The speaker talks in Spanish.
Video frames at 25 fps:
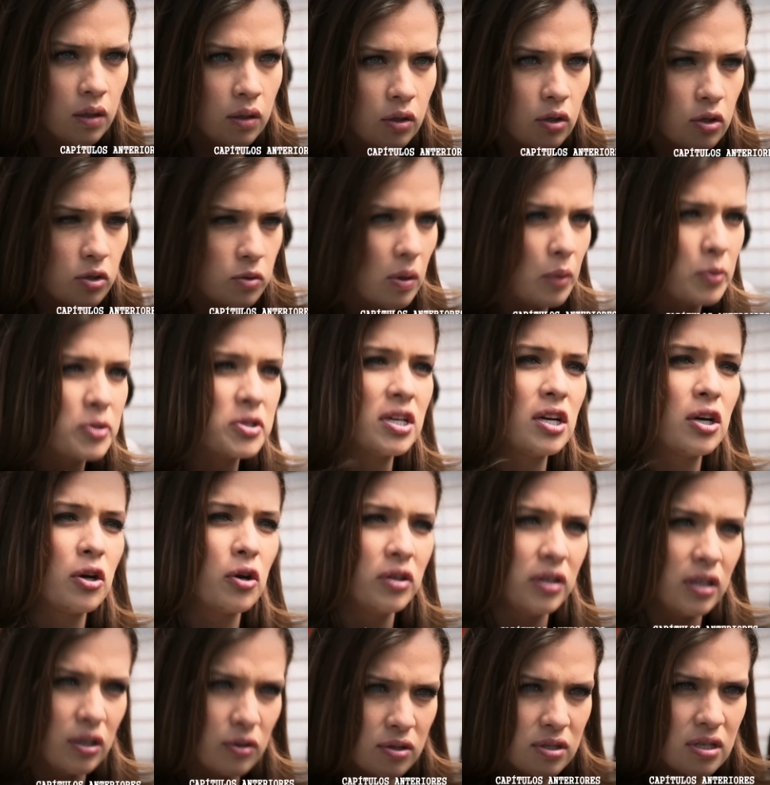Nos vamos a ir
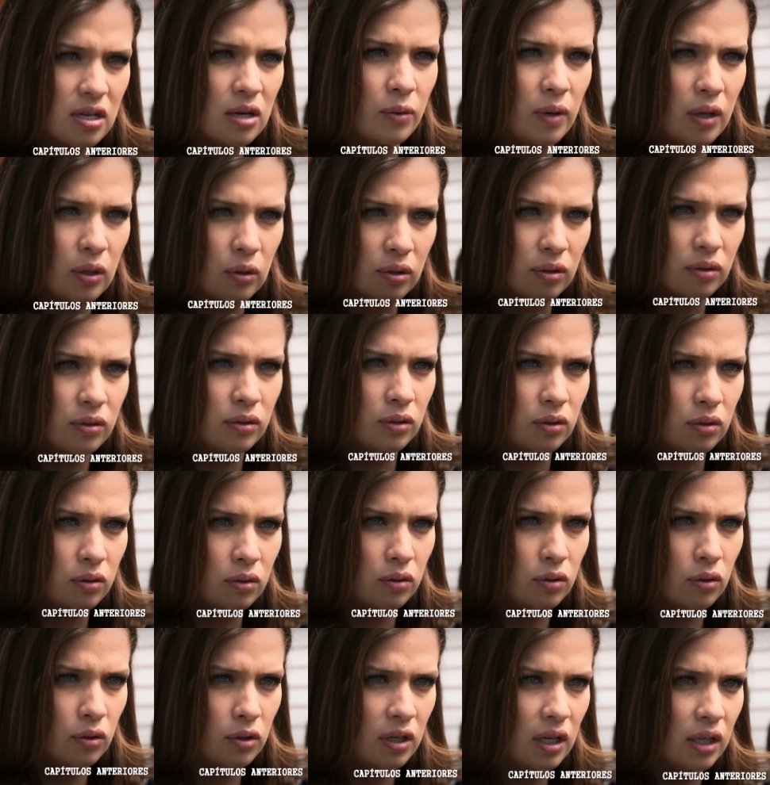contigo, Salvador.
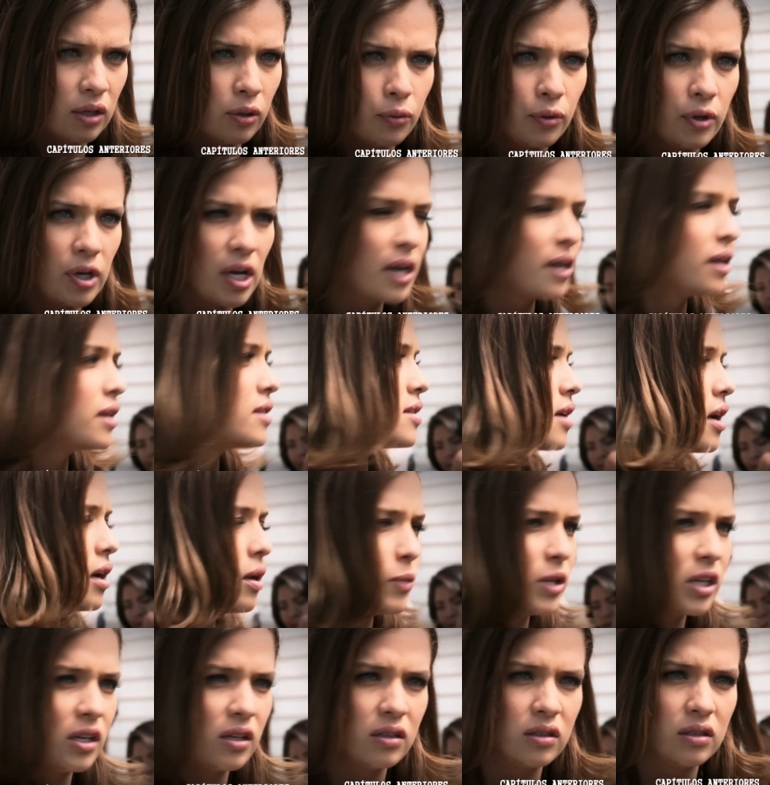Pero ya no voy a arriesgar a
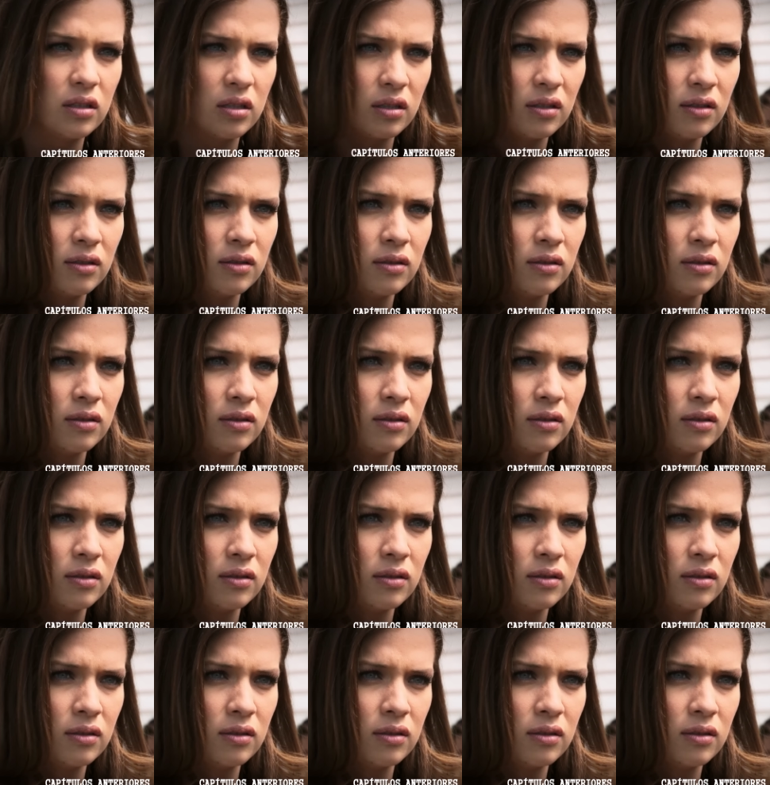mi gente.